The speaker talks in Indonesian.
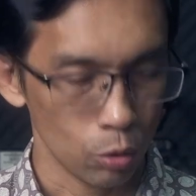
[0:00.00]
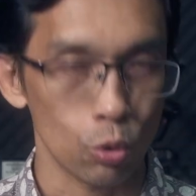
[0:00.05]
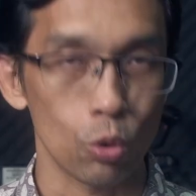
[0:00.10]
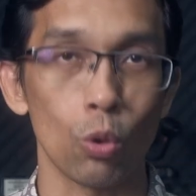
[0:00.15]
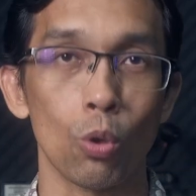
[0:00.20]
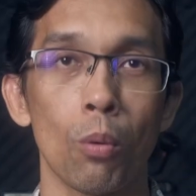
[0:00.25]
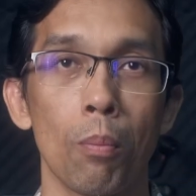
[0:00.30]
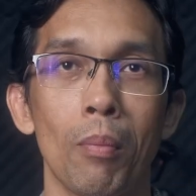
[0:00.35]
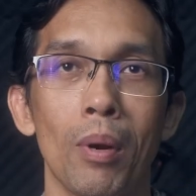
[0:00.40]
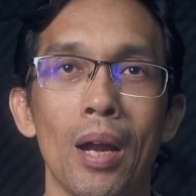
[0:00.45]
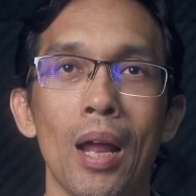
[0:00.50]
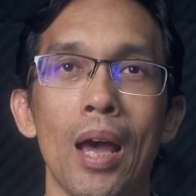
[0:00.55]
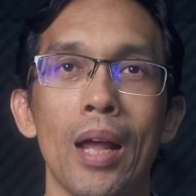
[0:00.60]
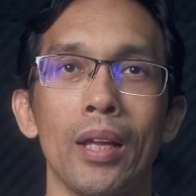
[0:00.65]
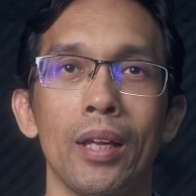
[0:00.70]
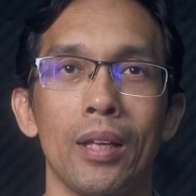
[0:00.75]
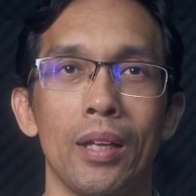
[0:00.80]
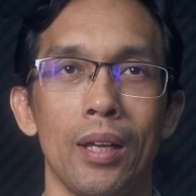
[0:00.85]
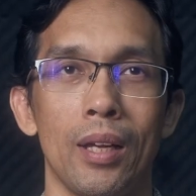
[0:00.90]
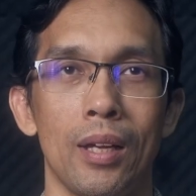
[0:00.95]
cukup
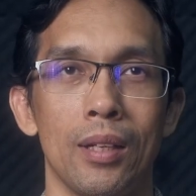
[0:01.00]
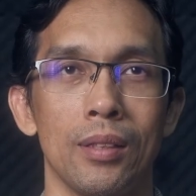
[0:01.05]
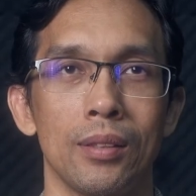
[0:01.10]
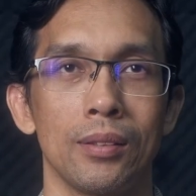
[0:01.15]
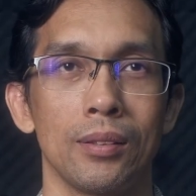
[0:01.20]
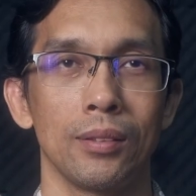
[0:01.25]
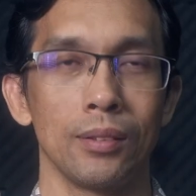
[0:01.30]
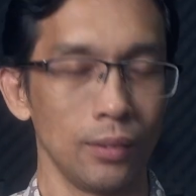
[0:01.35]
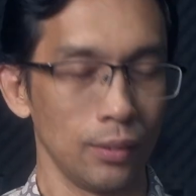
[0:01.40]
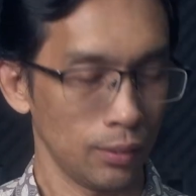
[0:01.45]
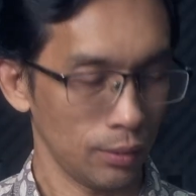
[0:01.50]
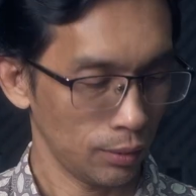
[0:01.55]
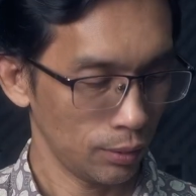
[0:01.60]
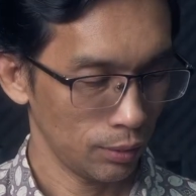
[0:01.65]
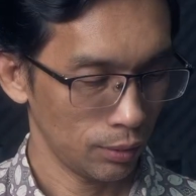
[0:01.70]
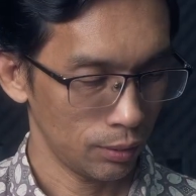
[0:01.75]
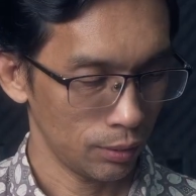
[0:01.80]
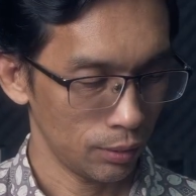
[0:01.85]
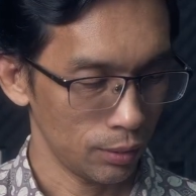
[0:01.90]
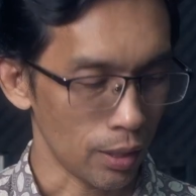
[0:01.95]
menarik ya,
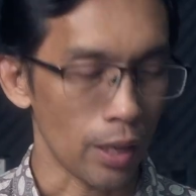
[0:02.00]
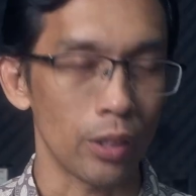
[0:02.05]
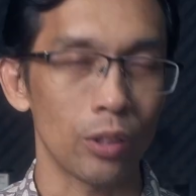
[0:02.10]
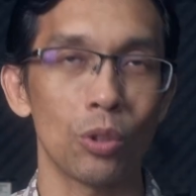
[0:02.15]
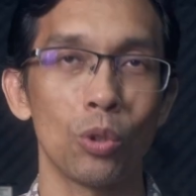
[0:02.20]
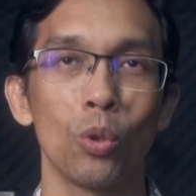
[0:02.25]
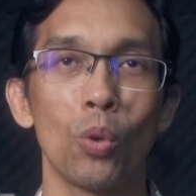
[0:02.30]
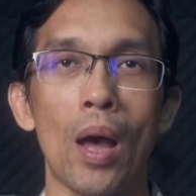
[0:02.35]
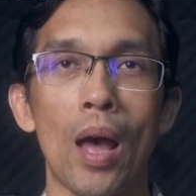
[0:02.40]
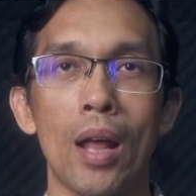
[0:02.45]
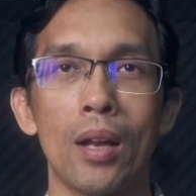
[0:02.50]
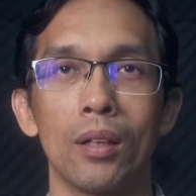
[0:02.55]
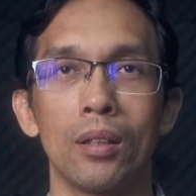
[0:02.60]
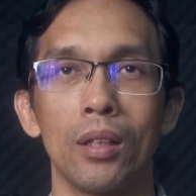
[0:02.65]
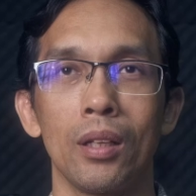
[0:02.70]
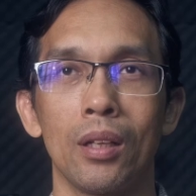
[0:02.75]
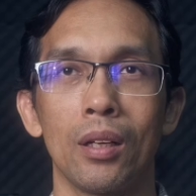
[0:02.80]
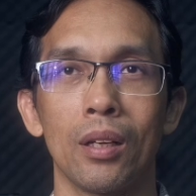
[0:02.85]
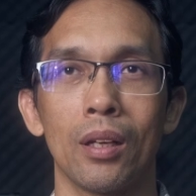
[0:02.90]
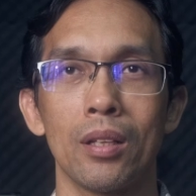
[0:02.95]
yaitu
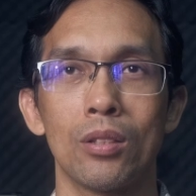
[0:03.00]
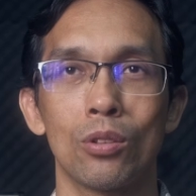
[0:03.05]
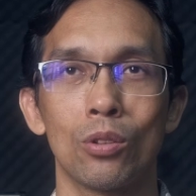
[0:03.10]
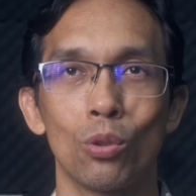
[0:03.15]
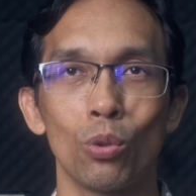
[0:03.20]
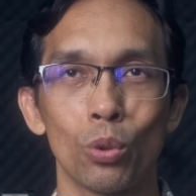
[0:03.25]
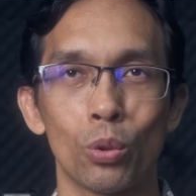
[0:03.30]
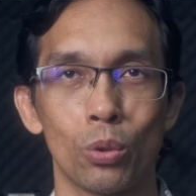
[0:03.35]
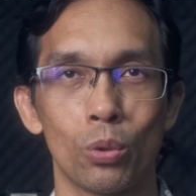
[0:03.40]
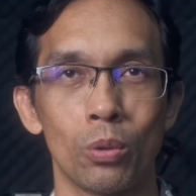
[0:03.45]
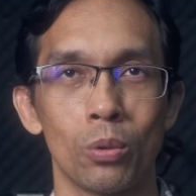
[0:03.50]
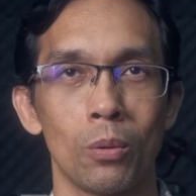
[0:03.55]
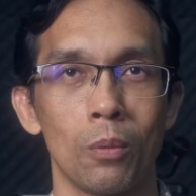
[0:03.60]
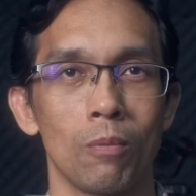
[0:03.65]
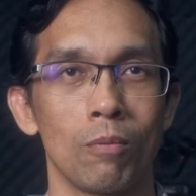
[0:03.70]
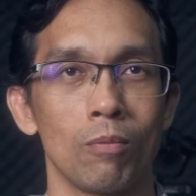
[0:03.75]
Antikristus.